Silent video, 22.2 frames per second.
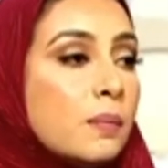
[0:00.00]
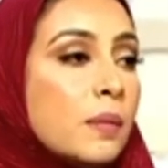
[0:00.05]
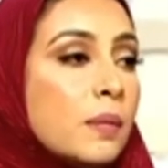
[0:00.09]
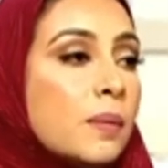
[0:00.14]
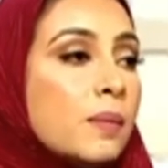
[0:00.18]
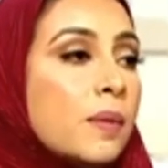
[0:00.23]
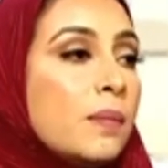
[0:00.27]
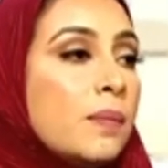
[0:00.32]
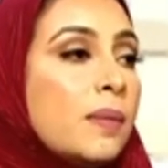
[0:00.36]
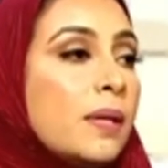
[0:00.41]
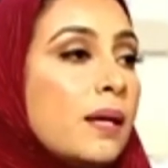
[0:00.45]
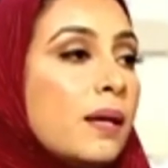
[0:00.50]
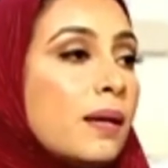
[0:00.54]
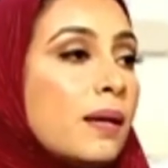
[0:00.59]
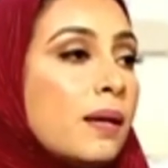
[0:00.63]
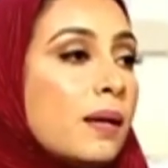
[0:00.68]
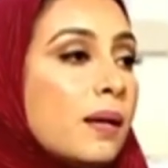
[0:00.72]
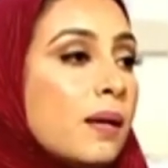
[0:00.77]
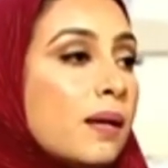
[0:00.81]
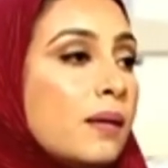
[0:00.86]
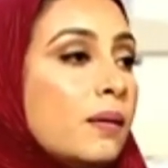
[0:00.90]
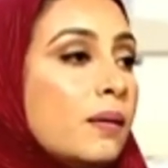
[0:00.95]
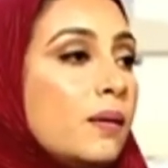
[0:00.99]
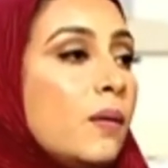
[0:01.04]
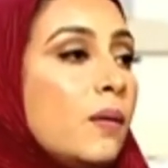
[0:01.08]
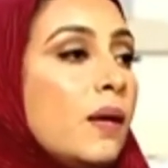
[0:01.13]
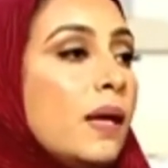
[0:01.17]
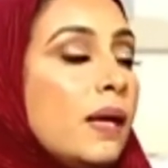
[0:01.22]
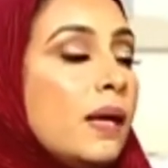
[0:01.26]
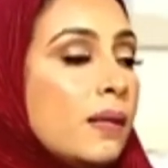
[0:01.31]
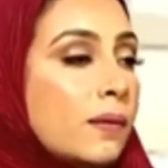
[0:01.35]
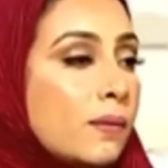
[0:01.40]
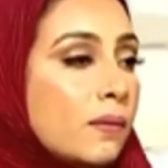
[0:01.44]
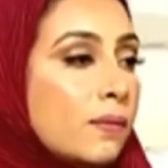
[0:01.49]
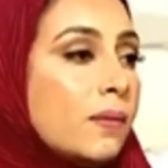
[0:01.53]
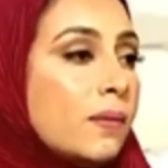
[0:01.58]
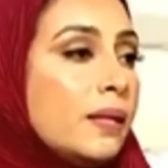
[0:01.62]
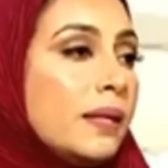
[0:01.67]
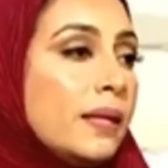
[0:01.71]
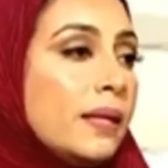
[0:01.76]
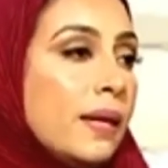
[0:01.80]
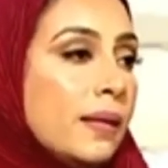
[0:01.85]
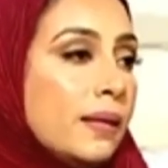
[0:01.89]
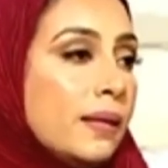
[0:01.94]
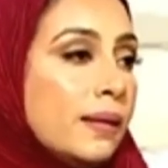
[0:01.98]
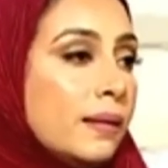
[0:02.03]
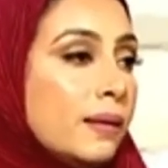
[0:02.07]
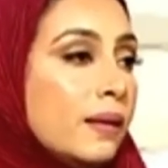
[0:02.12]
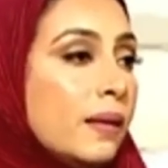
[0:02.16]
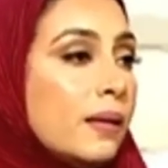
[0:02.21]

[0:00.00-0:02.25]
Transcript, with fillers: بمبلغ قدره 1000 ريال